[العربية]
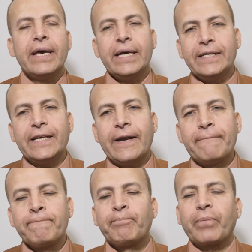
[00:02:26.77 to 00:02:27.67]
إذا
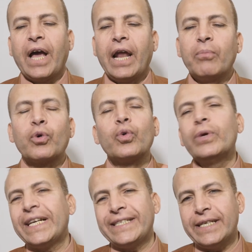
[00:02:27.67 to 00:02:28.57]

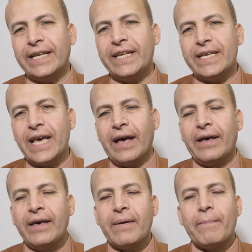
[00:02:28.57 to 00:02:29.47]
المرونة الذهنية
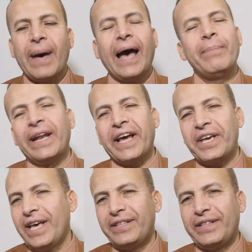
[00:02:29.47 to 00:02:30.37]
مع
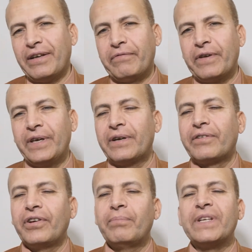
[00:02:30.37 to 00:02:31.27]
منهجية التفكير
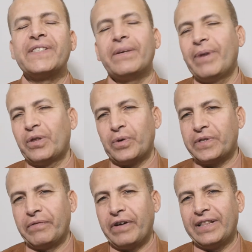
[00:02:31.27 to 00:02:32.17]
ضمن السمات
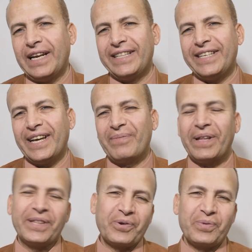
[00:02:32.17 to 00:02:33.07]
والصفات التي يجب
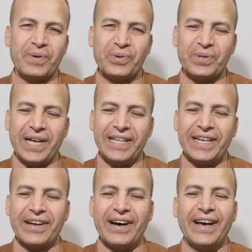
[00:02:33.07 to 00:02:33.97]
أن تكون موجودة لدى
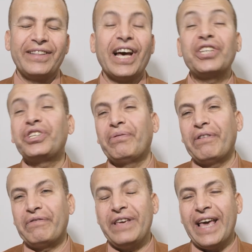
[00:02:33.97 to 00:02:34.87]
القائد
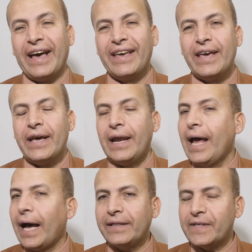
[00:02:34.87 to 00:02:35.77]
الشفافية لا
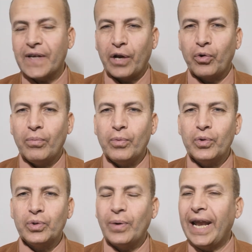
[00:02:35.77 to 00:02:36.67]
حديث عن
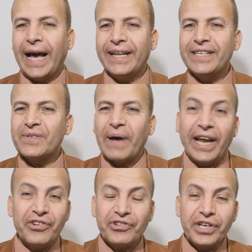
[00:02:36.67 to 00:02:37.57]
غموض ولا حديث
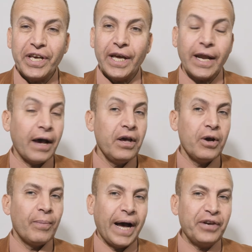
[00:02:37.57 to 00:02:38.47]
محدش يجي هنا
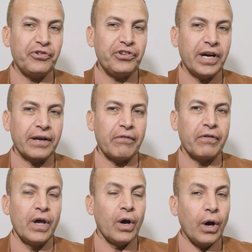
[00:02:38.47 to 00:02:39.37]
محدش يعرف
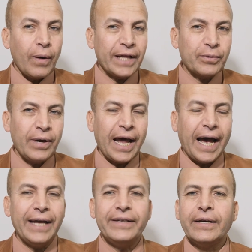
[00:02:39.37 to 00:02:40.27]
اوعى تقول
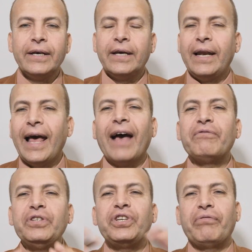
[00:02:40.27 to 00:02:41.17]
لحد لا
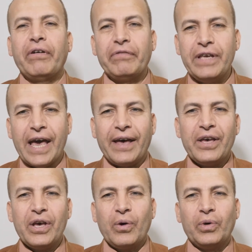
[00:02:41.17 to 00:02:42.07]
في شفافية
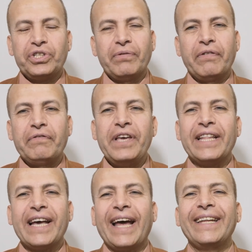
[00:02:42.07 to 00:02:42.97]
والشفافية
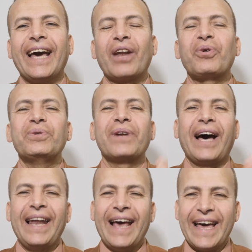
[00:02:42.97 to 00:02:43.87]
تعني القدرة
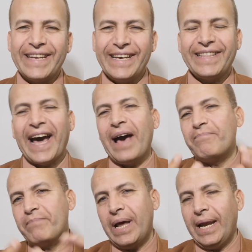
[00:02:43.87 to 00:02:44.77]
على أن
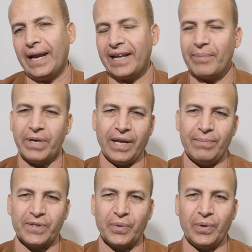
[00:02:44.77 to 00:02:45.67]
يتحمل الجميع
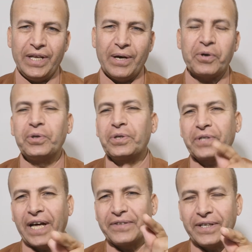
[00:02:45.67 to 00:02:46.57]
المسؤولية وقدرة
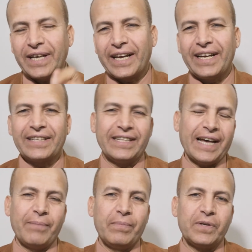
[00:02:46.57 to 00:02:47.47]
حضرتك أنك
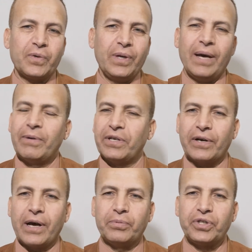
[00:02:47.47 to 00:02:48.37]
تتحمل مسؤولية ما
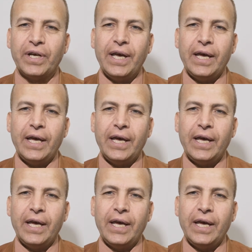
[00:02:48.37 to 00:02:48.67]
تهربش